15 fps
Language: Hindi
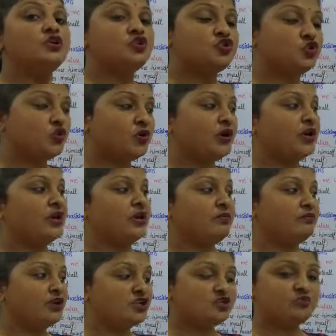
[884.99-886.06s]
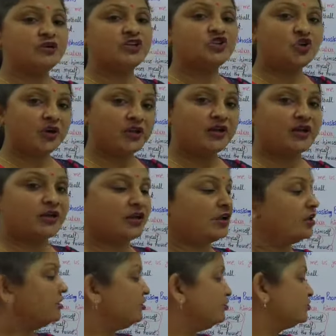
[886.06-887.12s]
जोड़ने के लिए बीच में ज्वाइन करने
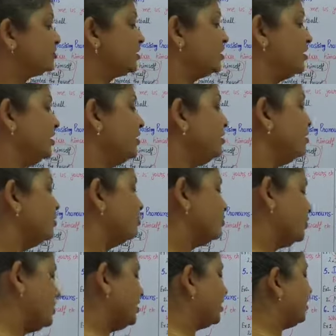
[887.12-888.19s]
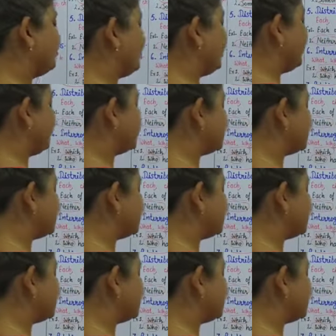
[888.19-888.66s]
के लिए यूज़ कर रहे हैं तो इनका मीनिंग